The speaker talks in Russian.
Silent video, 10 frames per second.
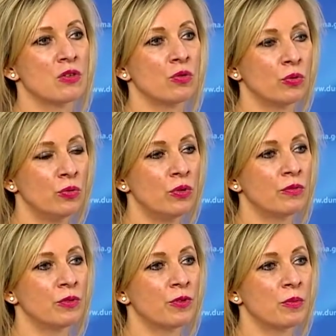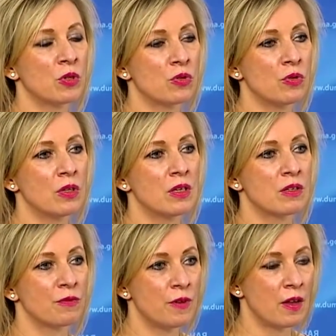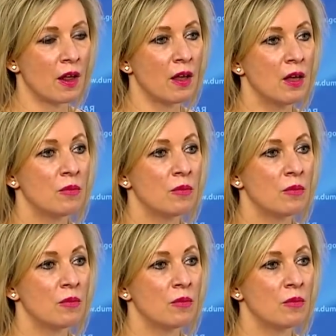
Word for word: структуры в информационной сфере.